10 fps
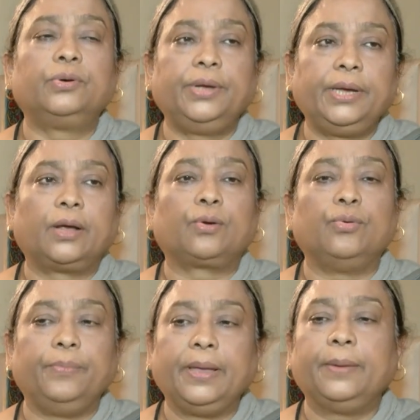ওই
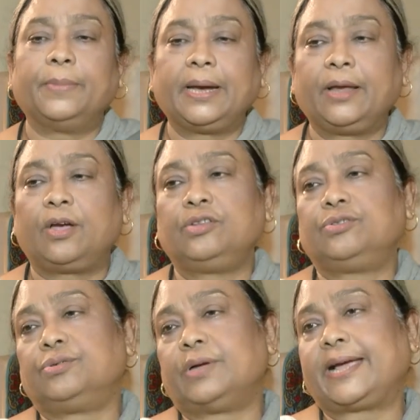রকমই মানে
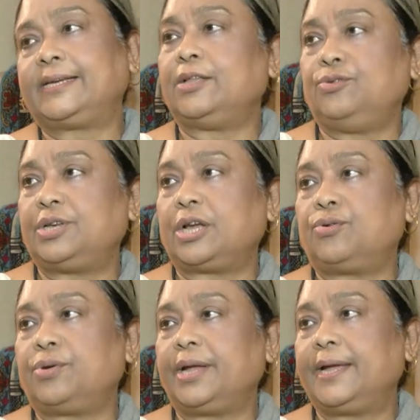হয়তো একটা আমরা
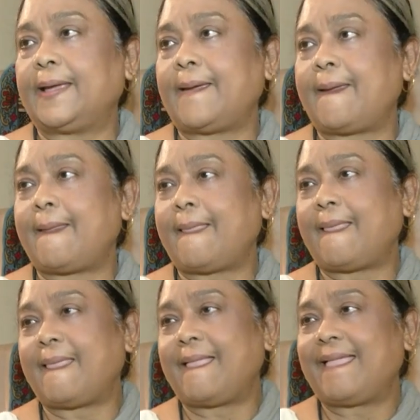তো আপনার কাজ
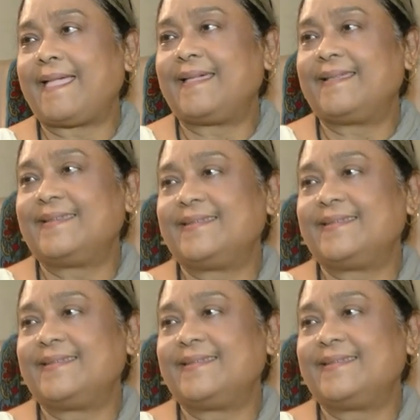সামনে আরও